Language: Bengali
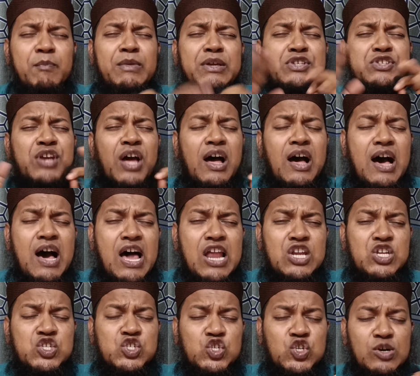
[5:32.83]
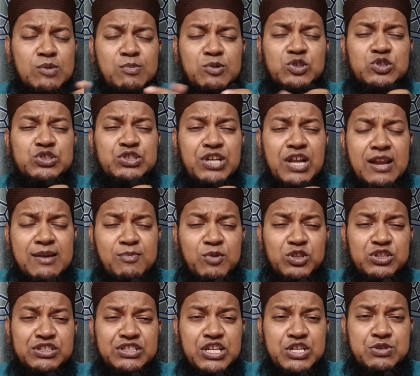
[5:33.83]
বিশাল সমুদ্রের
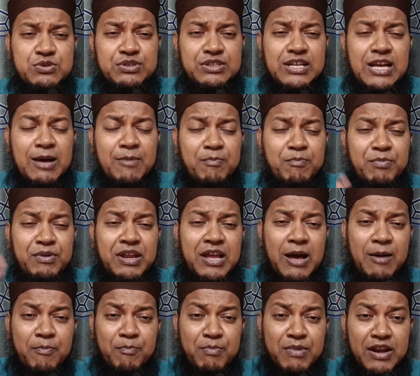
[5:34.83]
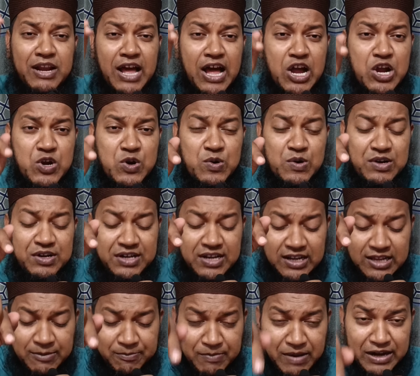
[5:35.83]
মধ্যে যদি আপনি আপনার
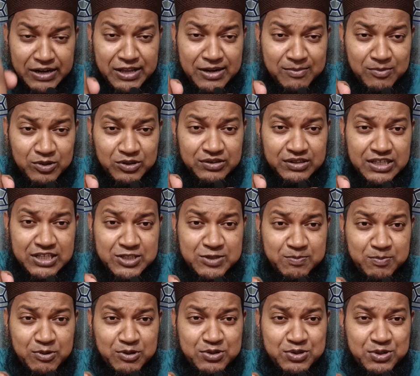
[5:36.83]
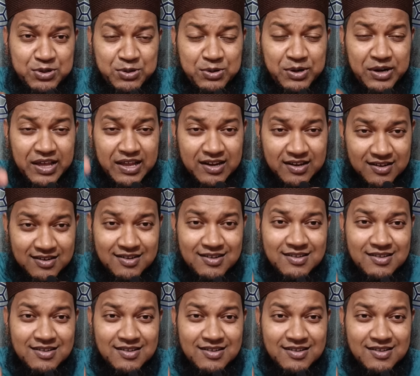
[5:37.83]
আঙ্গুলটাকে পানির মধ্যে স্পর্শ করান